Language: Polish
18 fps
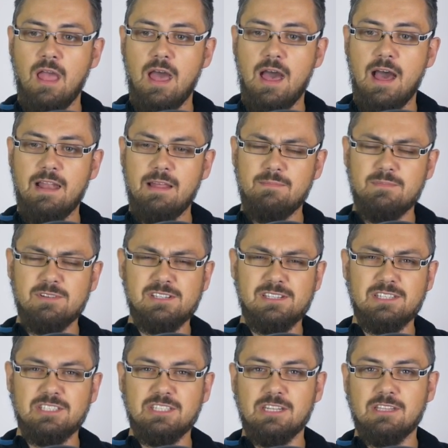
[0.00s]
ale
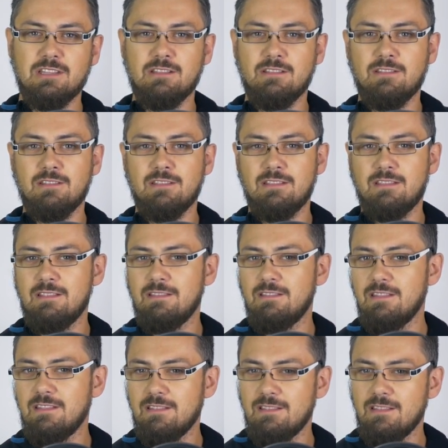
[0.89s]
myślę, że
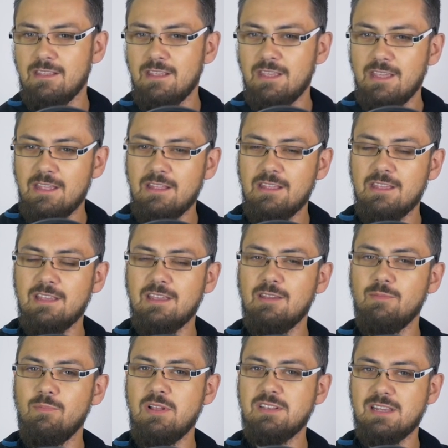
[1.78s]
inni
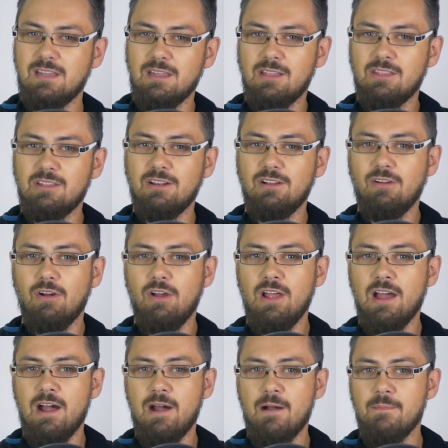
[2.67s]
kibice, nie tylko
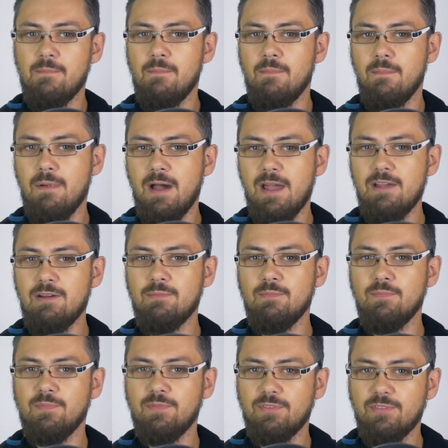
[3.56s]
ja, mają
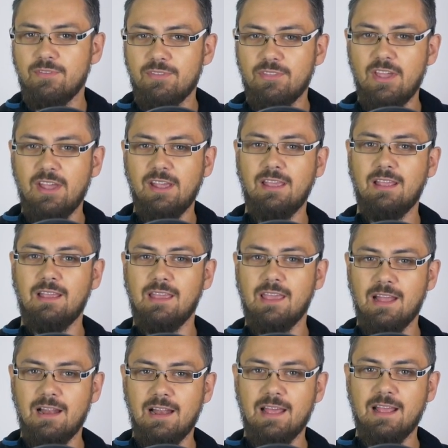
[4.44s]

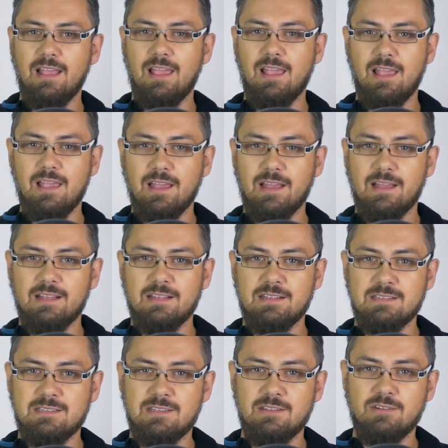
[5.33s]
takie lekkie
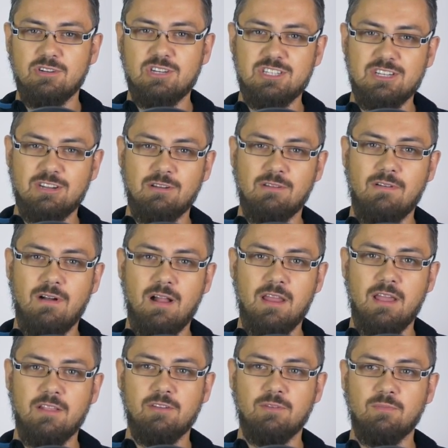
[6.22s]

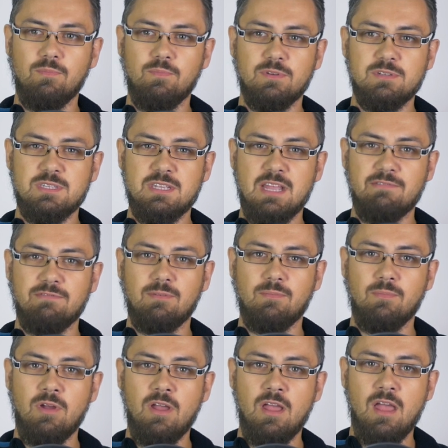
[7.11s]
rozczarowanie tą
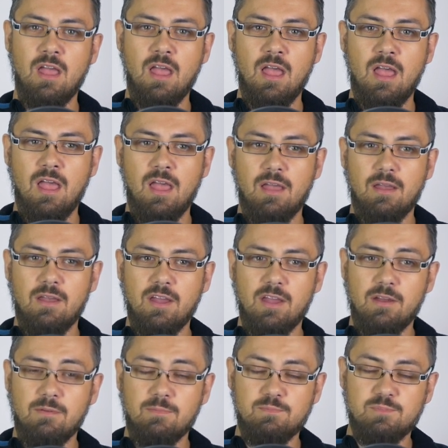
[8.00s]
postawą
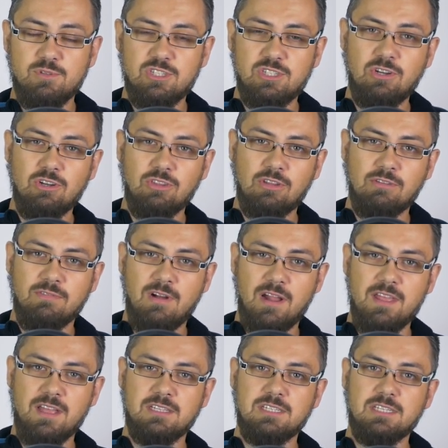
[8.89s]
e,
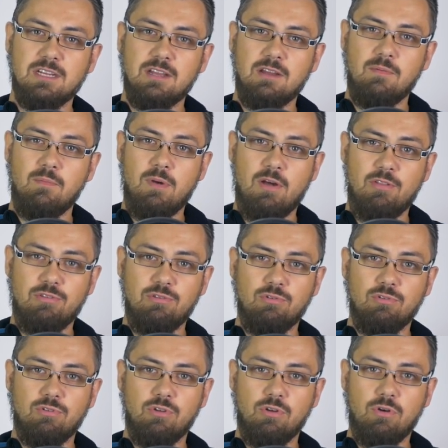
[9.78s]
przygotowania się
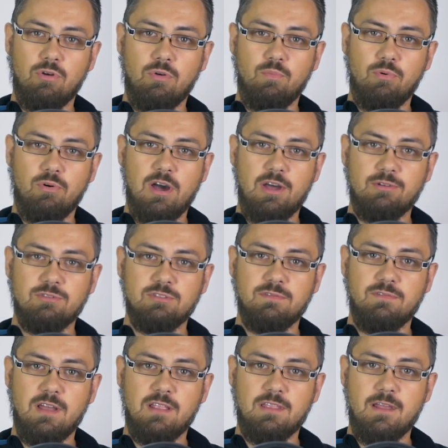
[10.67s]
Matiu do Pucharu
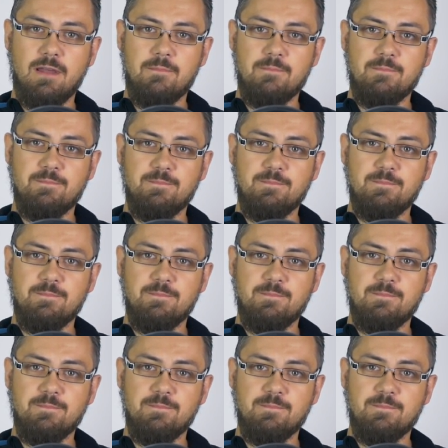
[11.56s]
Świata.